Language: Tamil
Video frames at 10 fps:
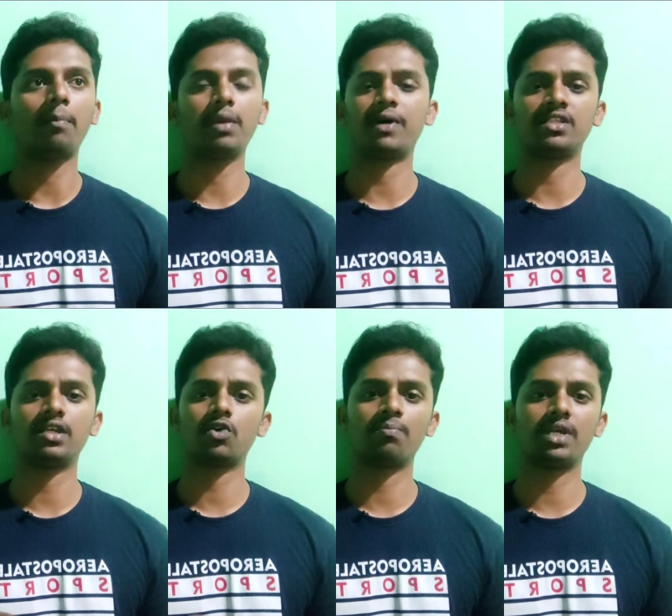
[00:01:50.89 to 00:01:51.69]
அப்படி
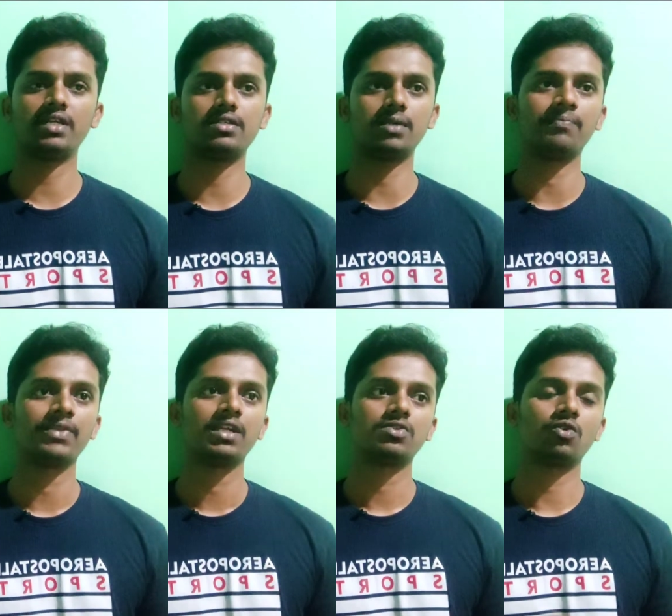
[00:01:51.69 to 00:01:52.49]
பார்த்தீங்கன்னா ரொம்ப ஈஸி
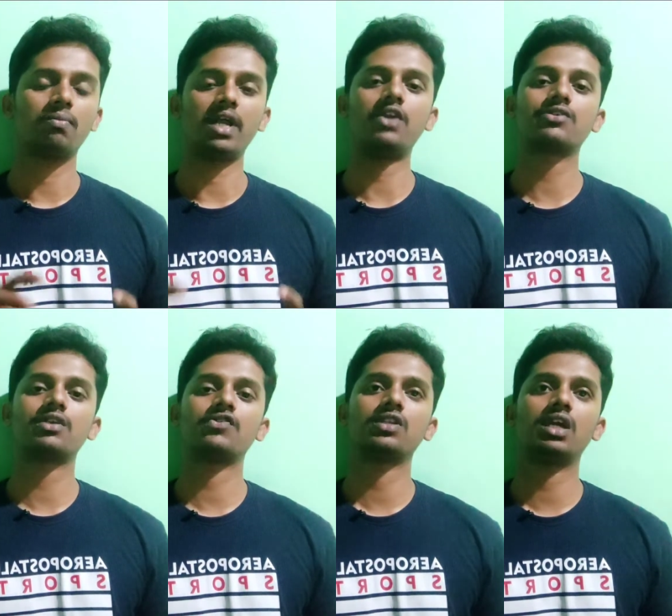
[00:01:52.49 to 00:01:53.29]
ஸோ பிளட்
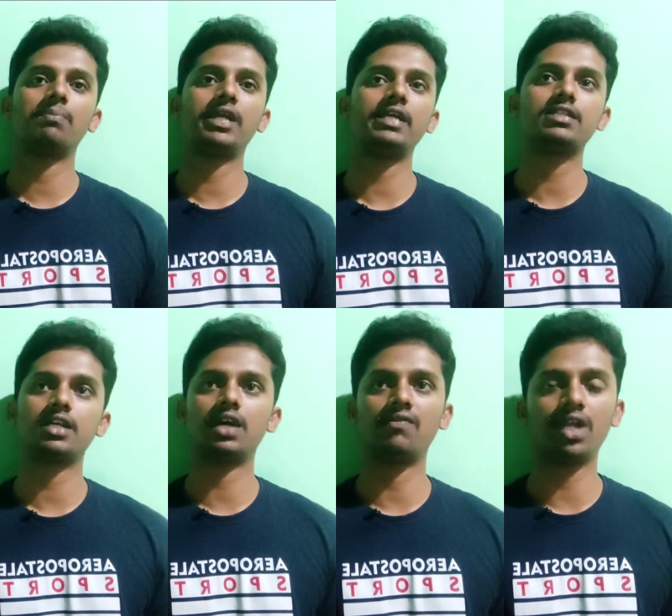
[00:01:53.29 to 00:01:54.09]
வெசல் வந்து எப்படி
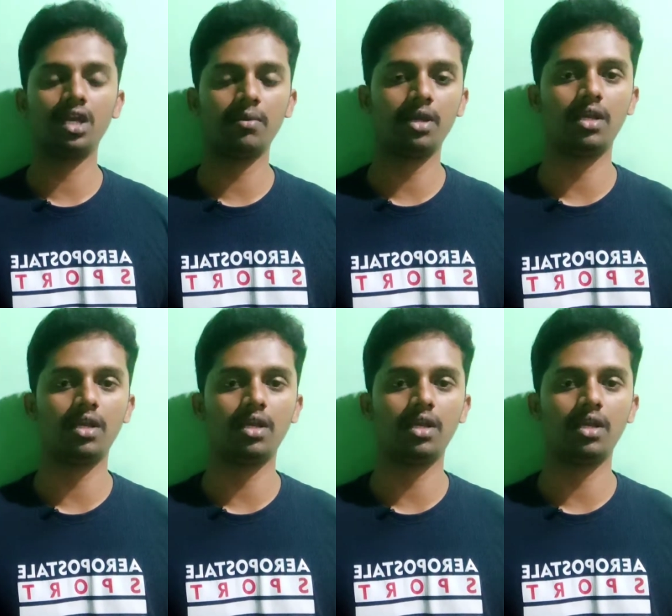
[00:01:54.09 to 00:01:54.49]
ஈச் அண்ட் எவ்ரி